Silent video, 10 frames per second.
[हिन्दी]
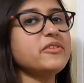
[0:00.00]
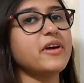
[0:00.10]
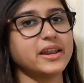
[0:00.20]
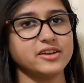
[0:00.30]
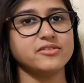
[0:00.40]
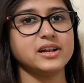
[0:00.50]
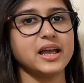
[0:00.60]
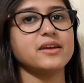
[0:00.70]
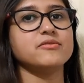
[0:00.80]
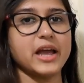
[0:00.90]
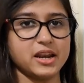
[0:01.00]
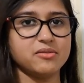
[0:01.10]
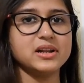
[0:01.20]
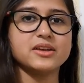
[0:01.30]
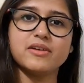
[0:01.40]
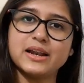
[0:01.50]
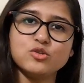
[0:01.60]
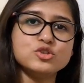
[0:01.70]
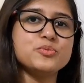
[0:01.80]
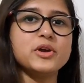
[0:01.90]
पे वेरिएबल है वेरिएबल की वैल्यू
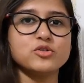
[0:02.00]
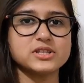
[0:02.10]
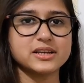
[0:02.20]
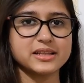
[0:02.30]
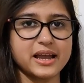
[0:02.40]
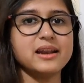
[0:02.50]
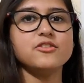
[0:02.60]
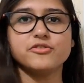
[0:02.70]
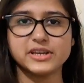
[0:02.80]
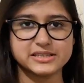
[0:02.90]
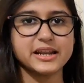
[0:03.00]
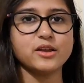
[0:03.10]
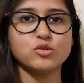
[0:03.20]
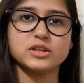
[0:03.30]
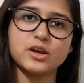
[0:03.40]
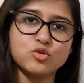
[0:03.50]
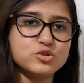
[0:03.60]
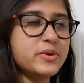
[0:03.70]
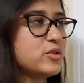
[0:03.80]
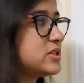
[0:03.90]
कुछ भी हो सकता है ना फिक्स नहीं होता है
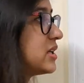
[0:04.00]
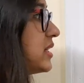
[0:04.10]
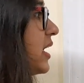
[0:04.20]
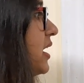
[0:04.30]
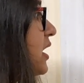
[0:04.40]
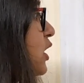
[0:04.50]
कुछ भी हो सकता है